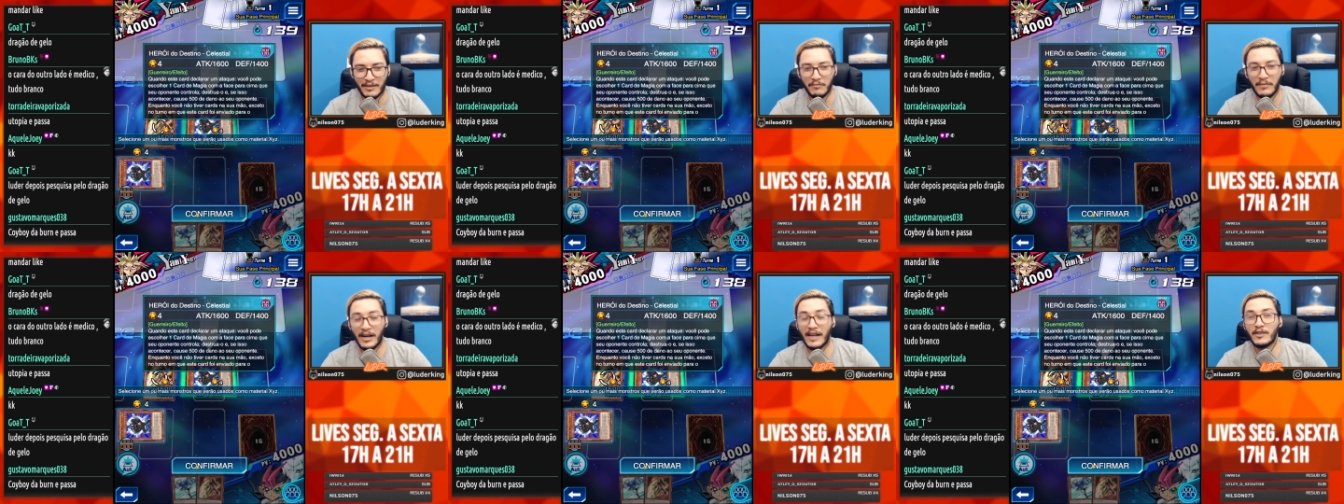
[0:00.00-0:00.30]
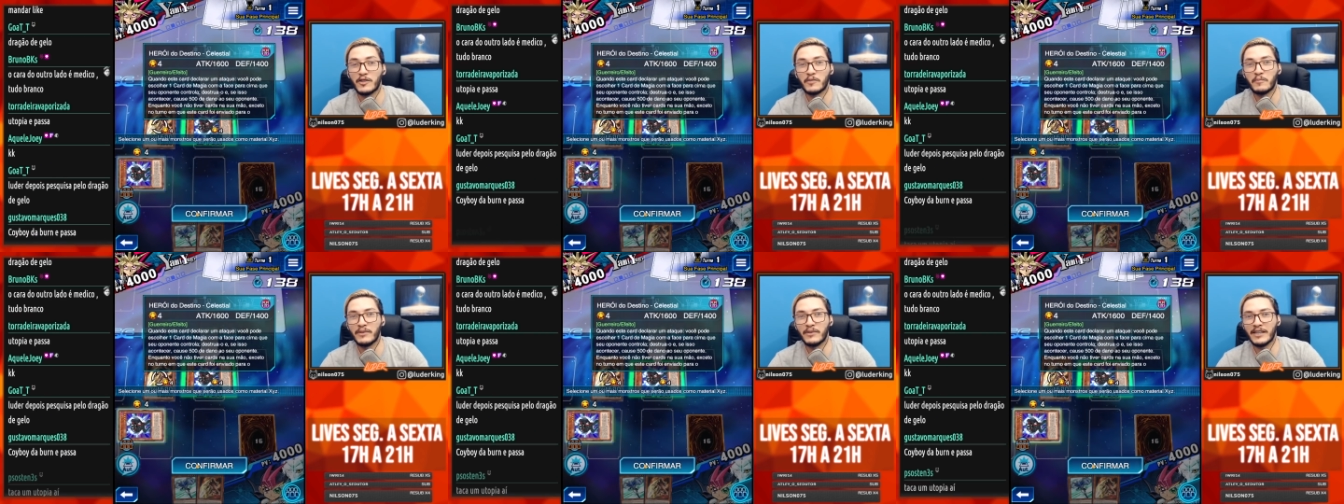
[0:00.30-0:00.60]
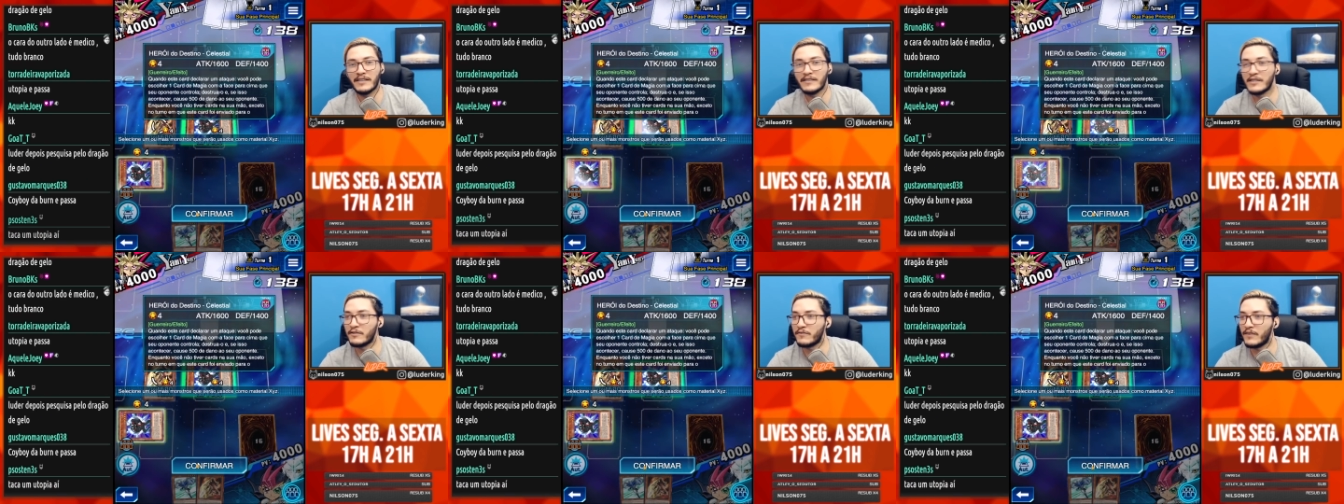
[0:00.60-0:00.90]
Manos,
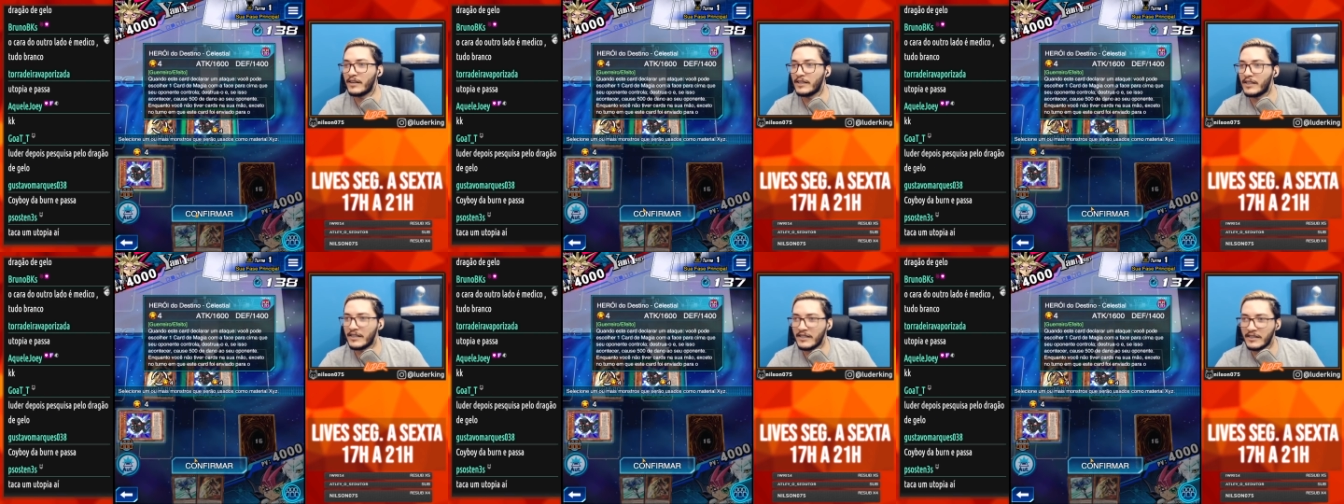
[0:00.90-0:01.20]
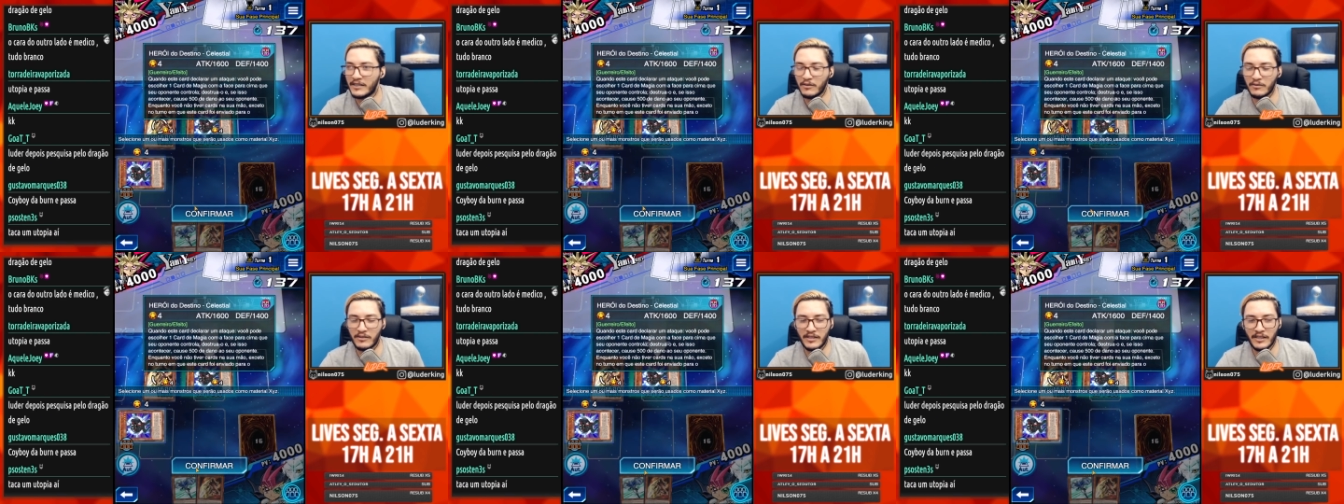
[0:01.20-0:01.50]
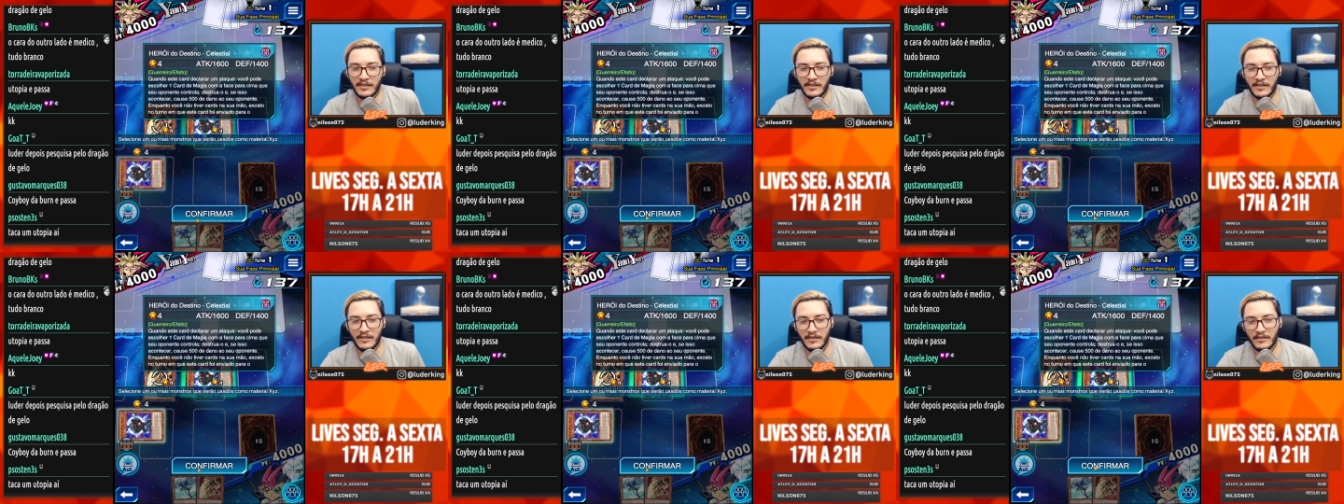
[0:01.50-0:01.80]
por que, que vocês falaram que eu
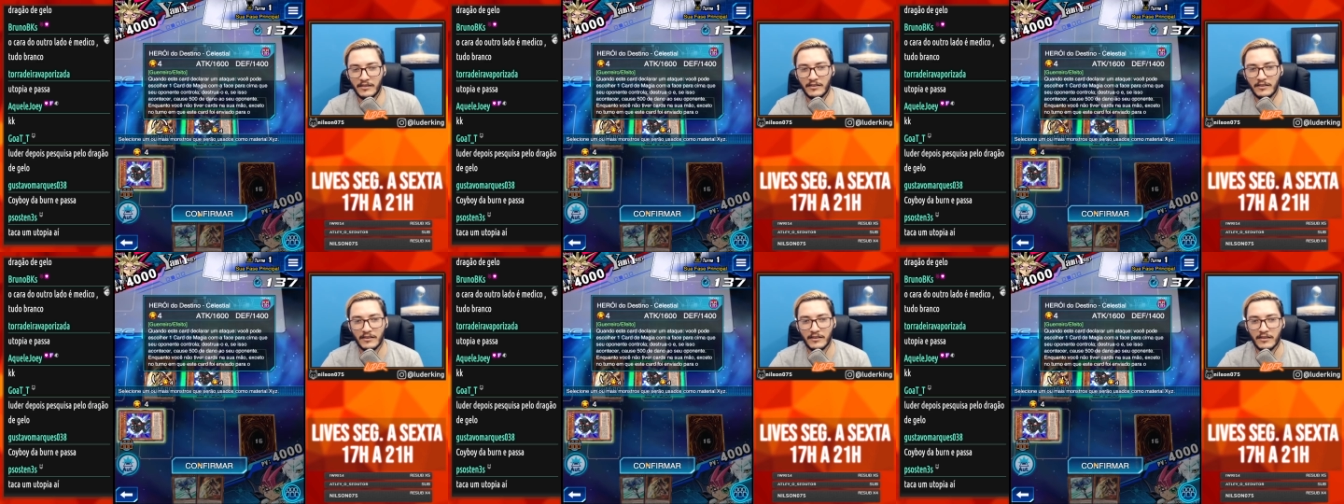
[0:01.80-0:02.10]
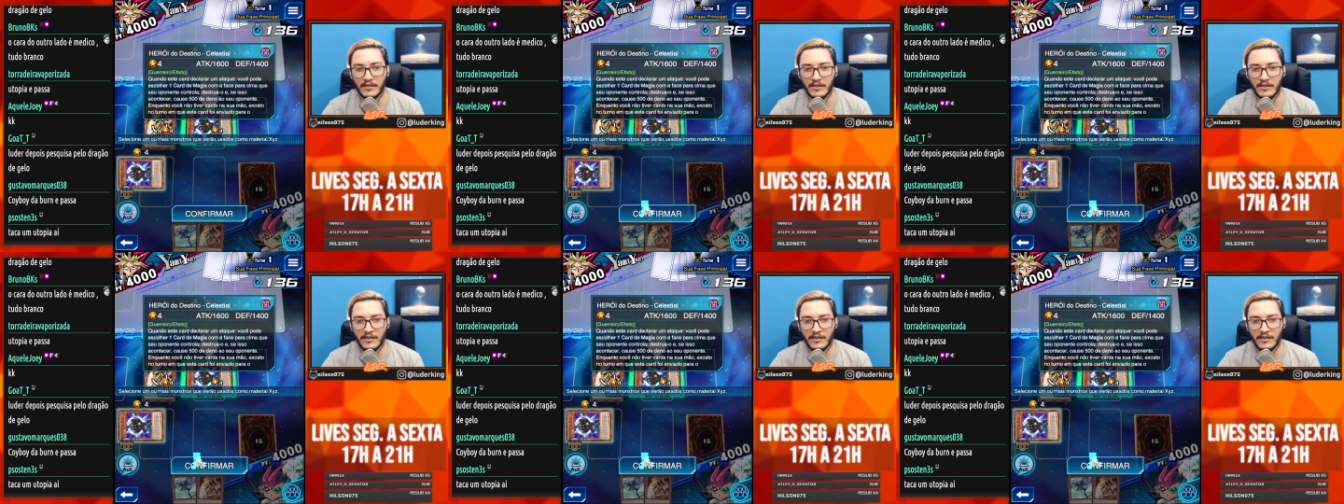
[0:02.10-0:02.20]
tenho que